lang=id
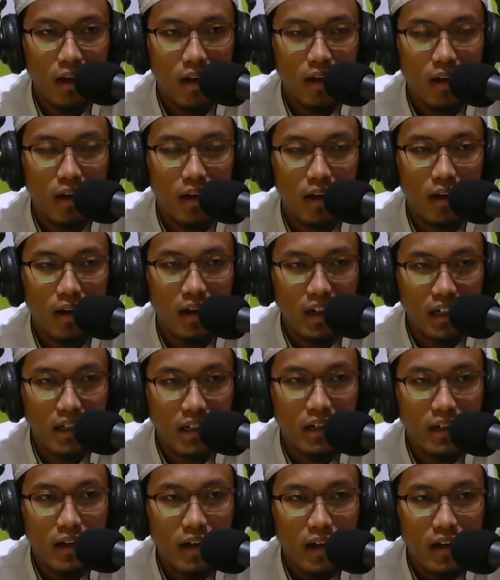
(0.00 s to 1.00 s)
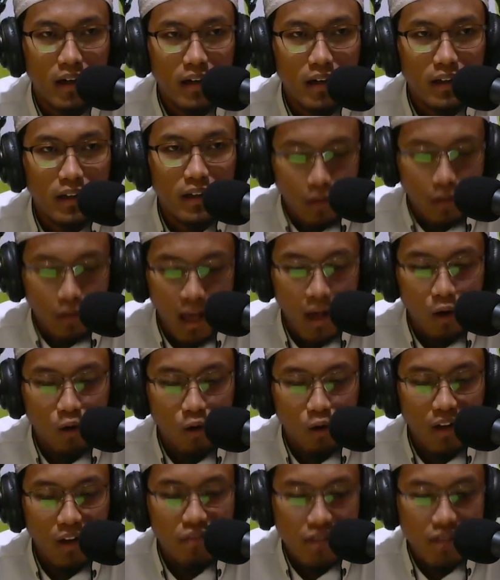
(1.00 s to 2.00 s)
ya ke
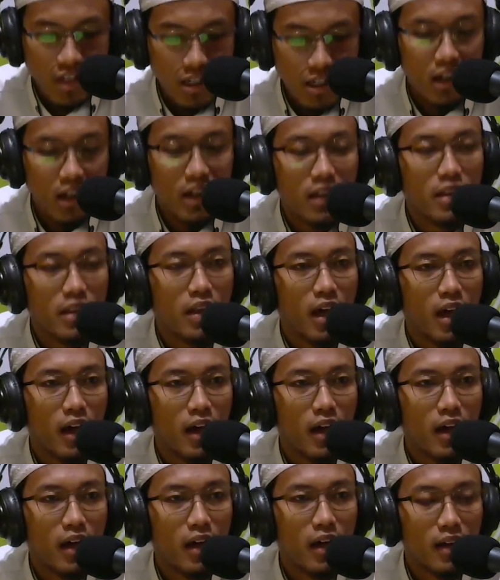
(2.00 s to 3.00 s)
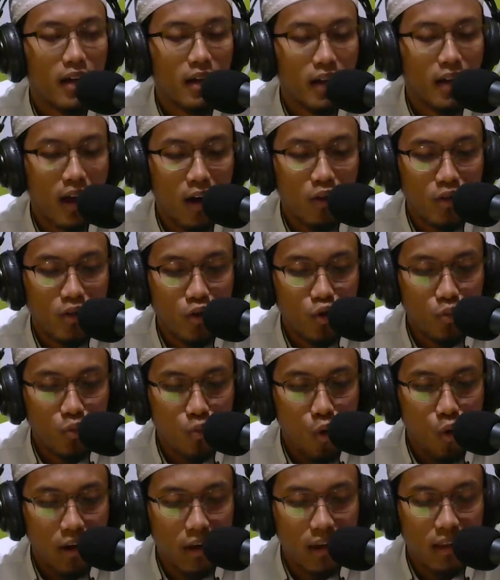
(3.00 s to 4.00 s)
anggota fisik kita, anggota
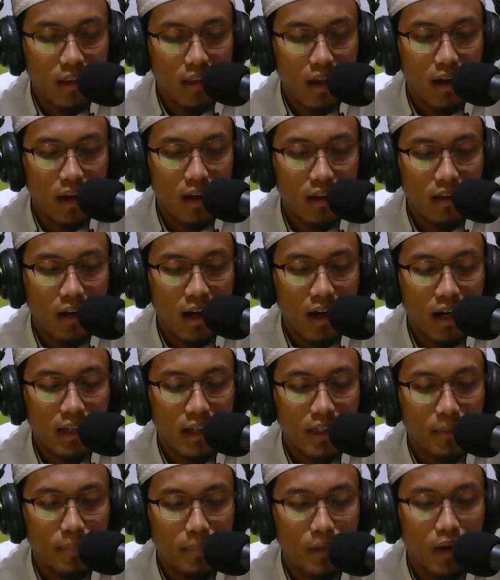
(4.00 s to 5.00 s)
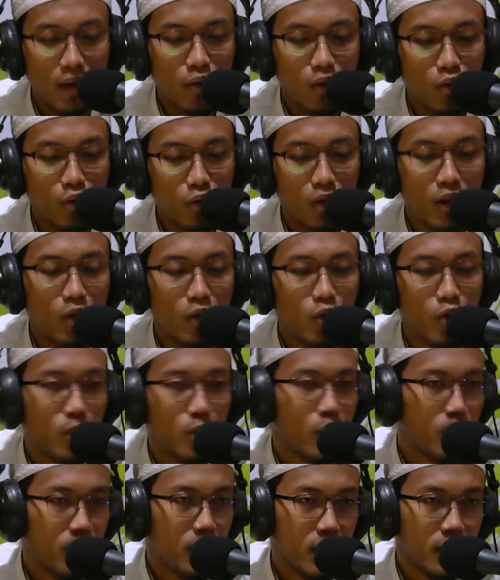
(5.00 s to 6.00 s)
tubuh kita. Akan tapi yang zuru ila
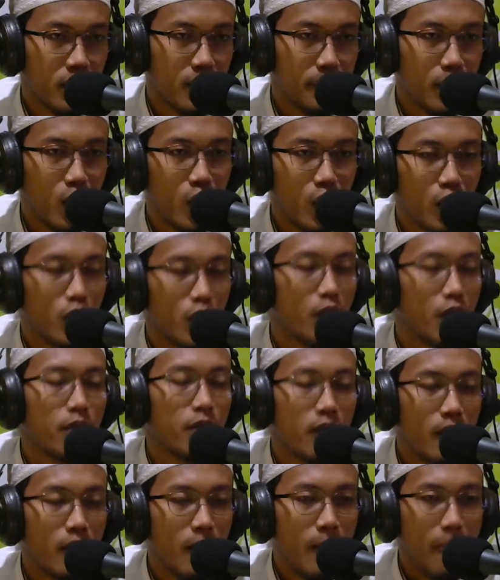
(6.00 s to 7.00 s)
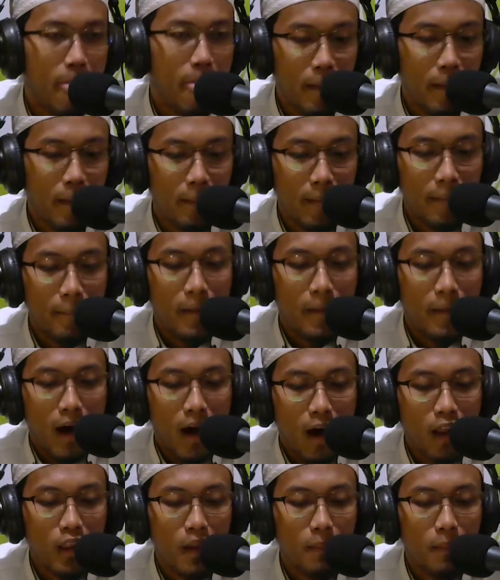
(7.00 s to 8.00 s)
qulubikum. Akan tapi Allah apa?
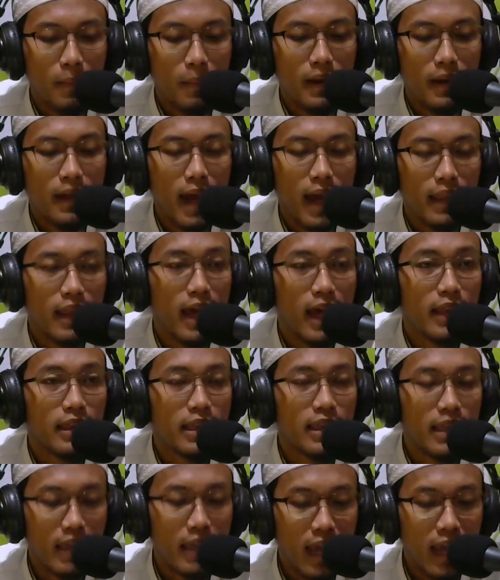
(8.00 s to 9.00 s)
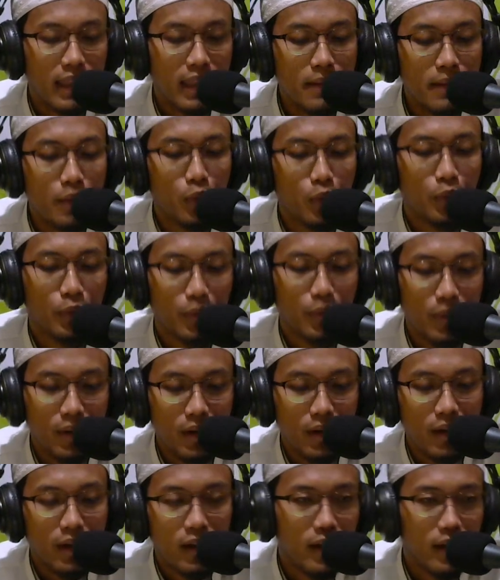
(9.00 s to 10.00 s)
Allah melihat hati hatimu
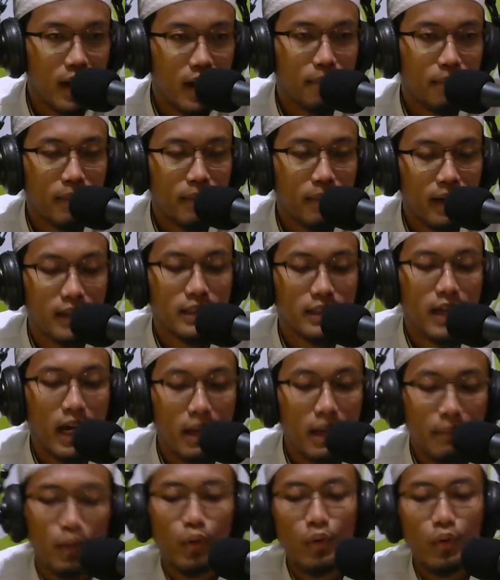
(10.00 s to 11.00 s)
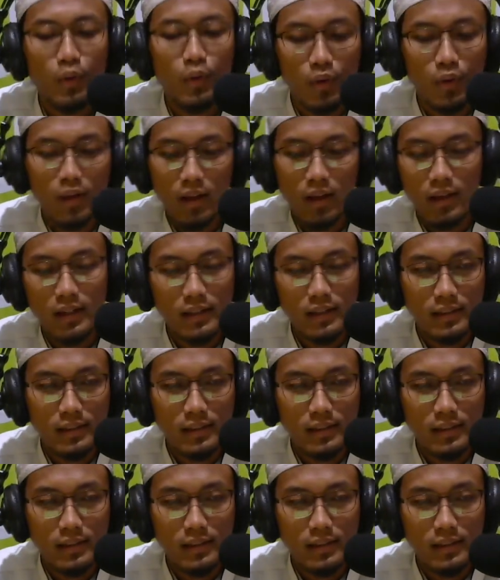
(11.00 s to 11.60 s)
dan pekerjaanmu. Ya.